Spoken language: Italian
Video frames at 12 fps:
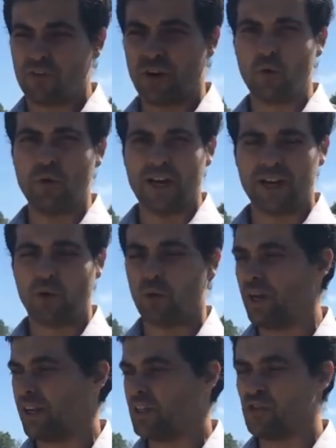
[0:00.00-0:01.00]
fra cui anche
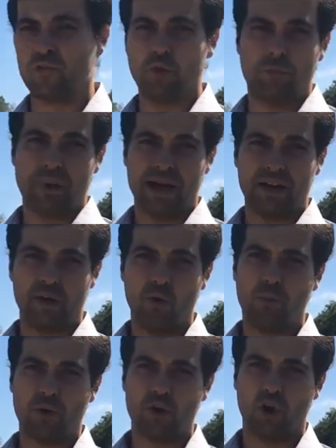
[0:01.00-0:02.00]
quella di sviluppare
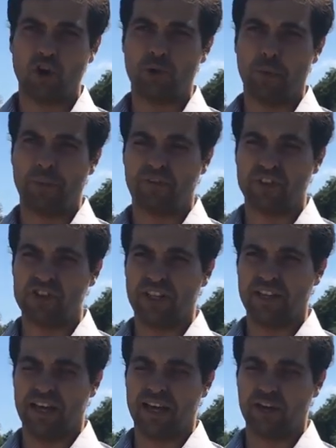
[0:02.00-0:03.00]
un prototipo per
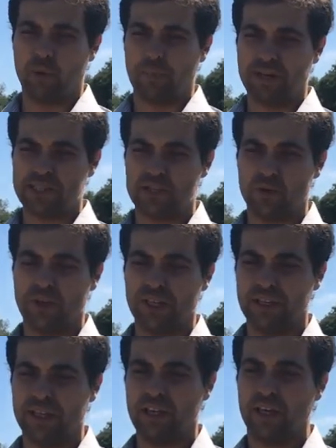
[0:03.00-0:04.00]
facilitare le
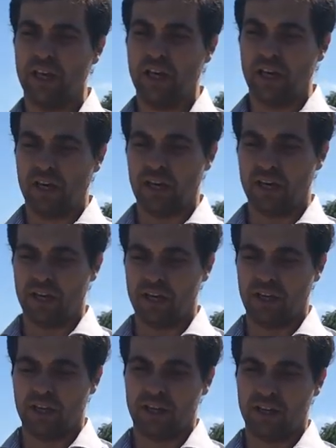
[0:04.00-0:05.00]
operazioni di
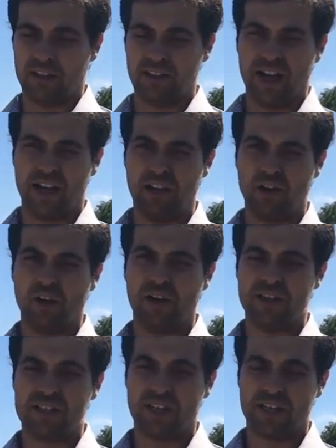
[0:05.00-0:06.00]
eh,
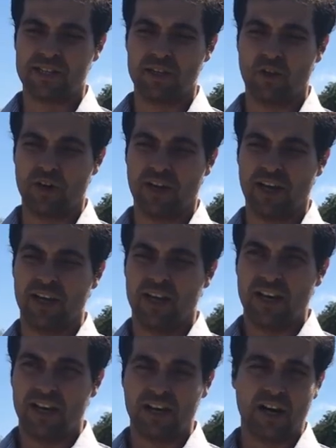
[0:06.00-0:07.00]
taglio, essiccazione
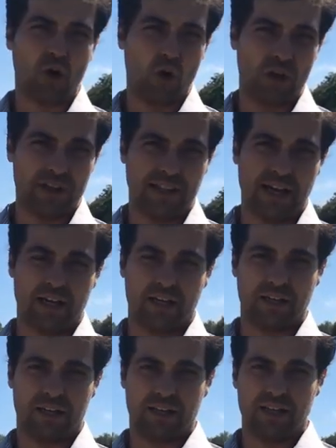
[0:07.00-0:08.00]
e
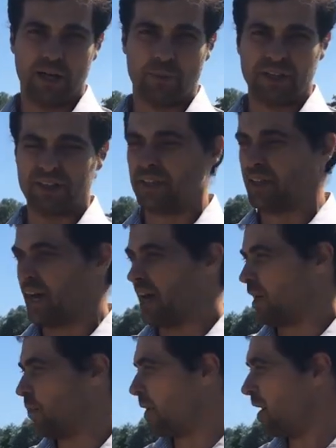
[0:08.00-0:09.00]
raccolta eh, delle piante di
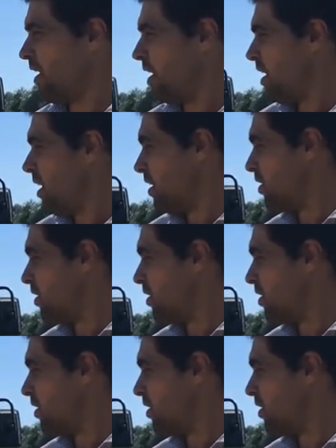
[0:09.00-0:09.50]
canapa.